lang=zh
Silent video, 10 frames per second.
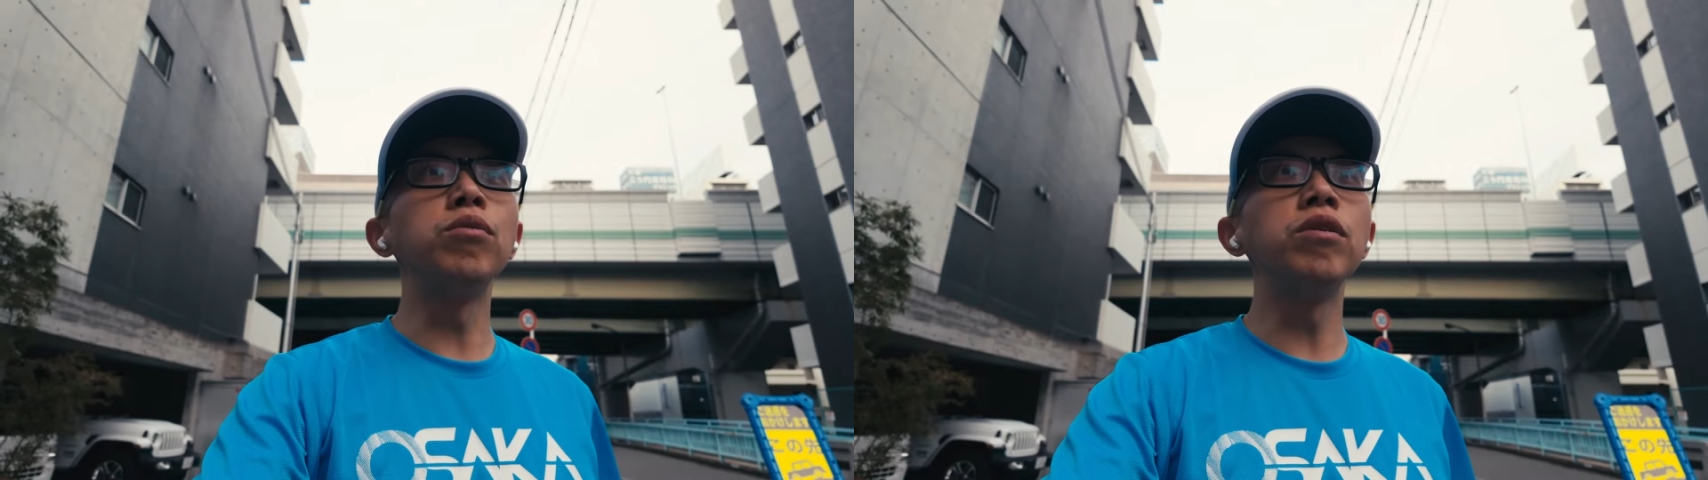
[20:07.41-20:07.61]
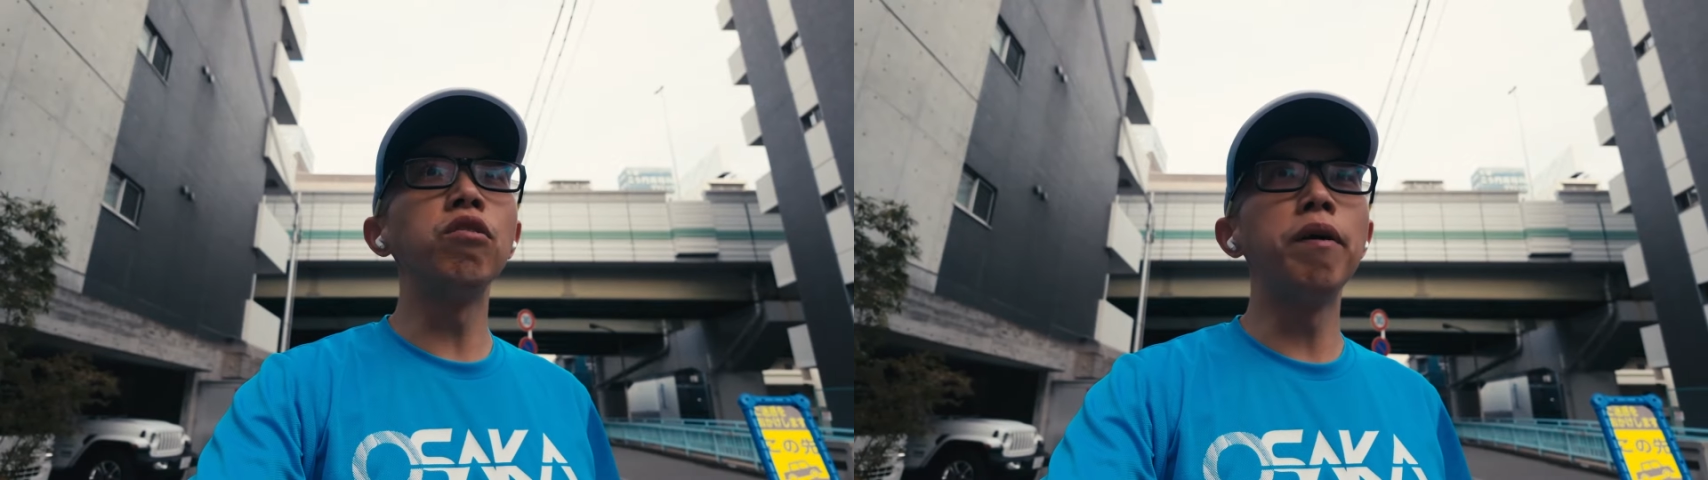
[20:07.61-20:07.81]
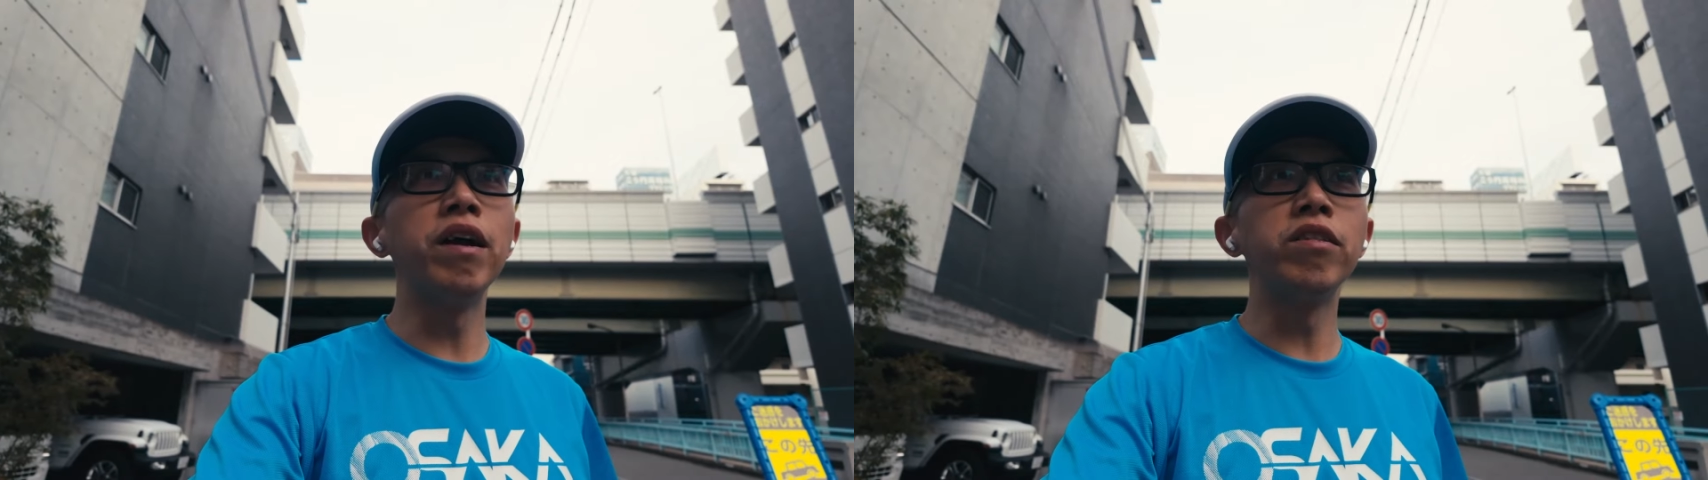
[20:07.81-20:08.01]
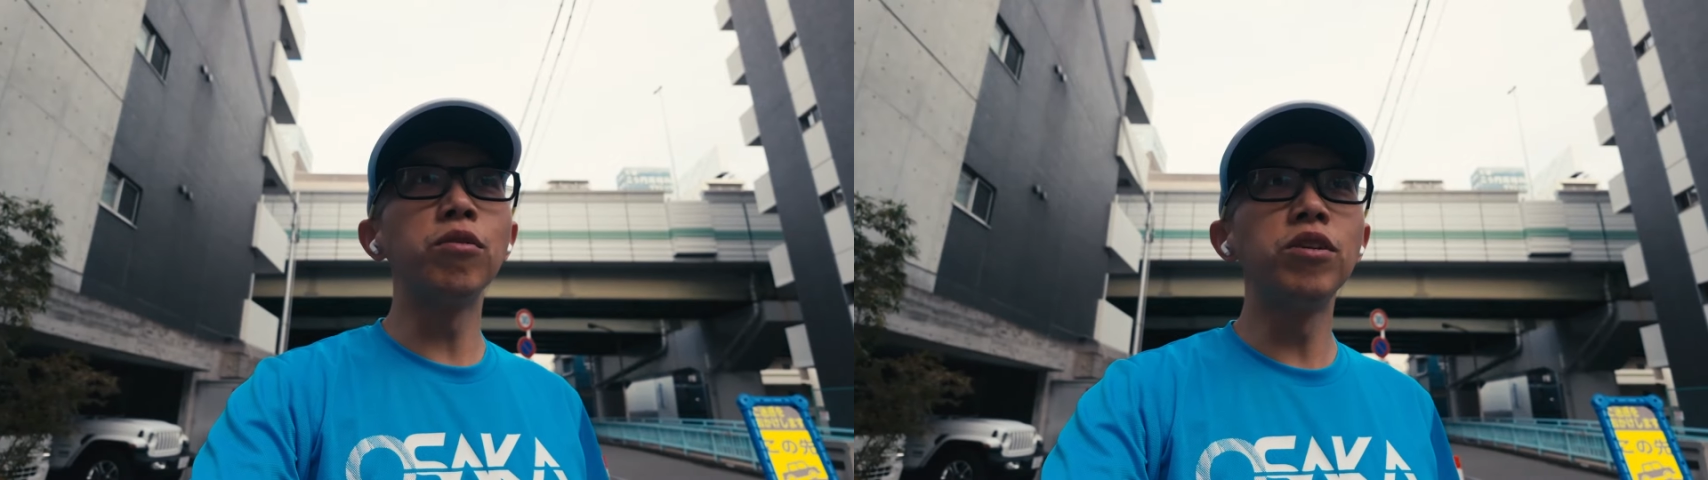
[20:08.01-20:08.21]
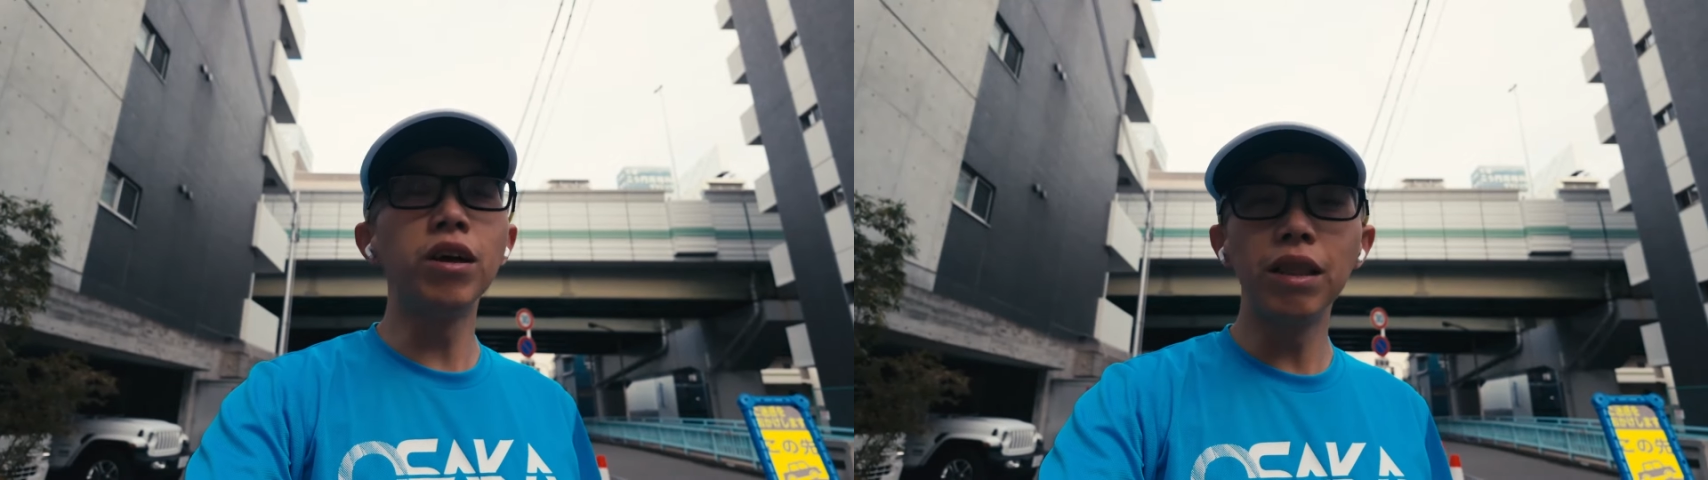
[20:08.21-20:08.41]
东西会把
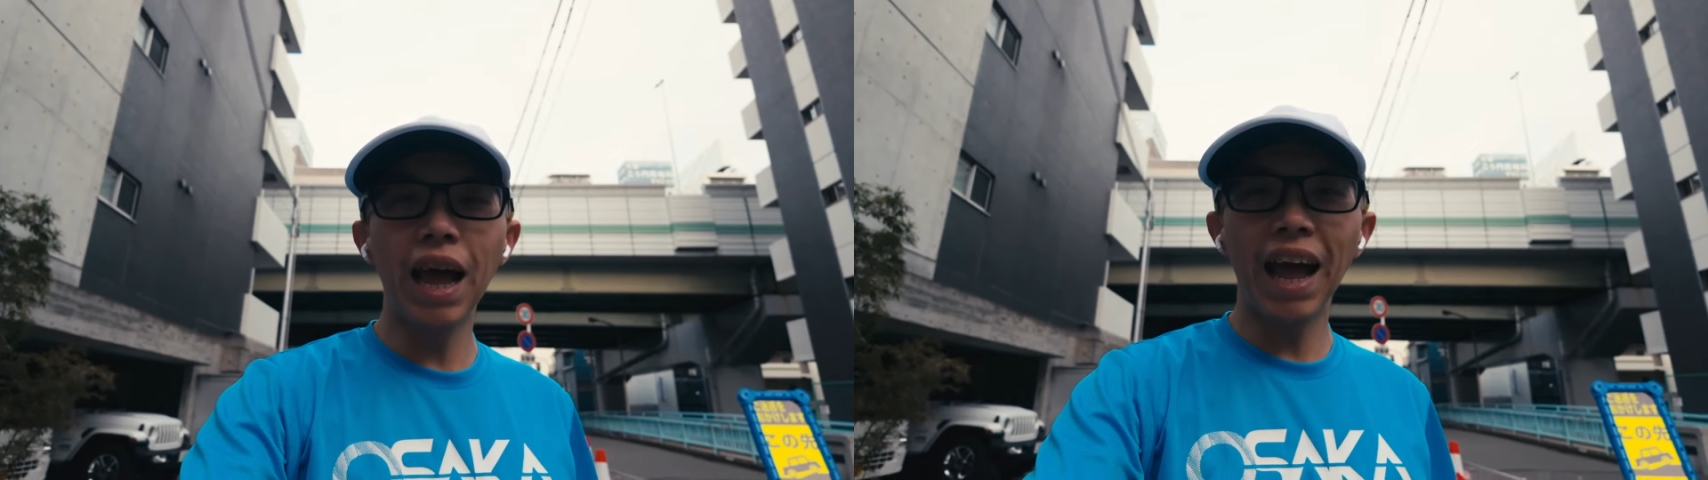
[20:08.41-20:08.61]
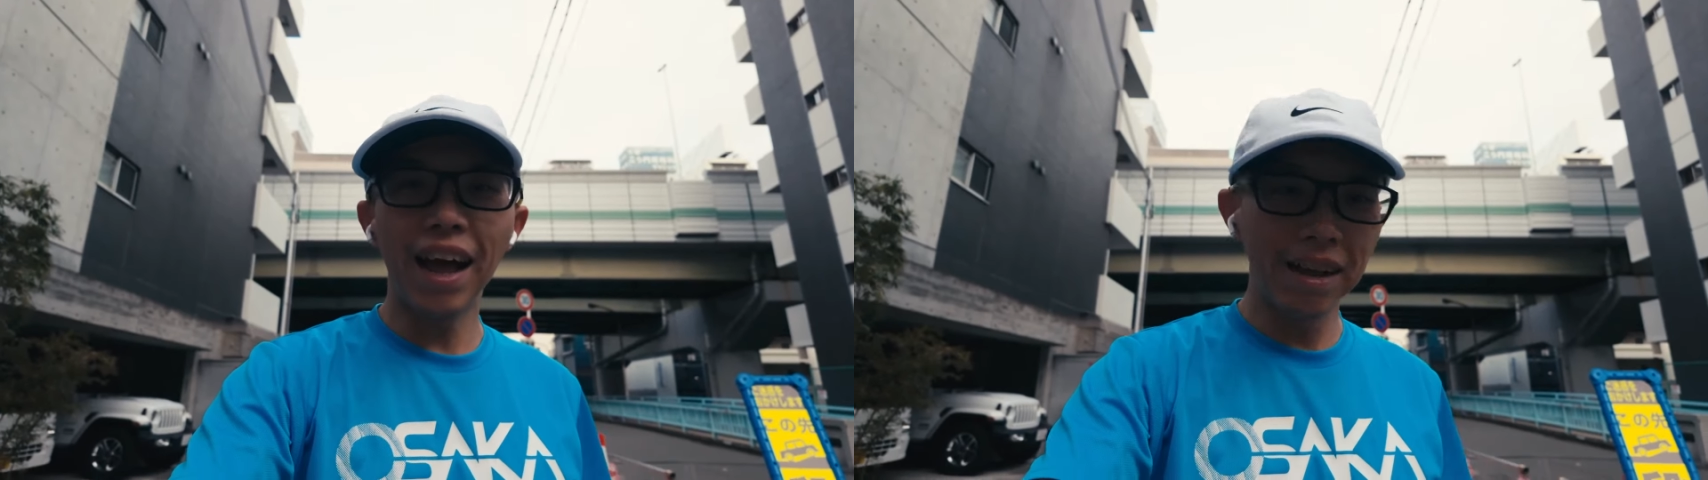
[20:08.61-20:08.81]
兜撑大。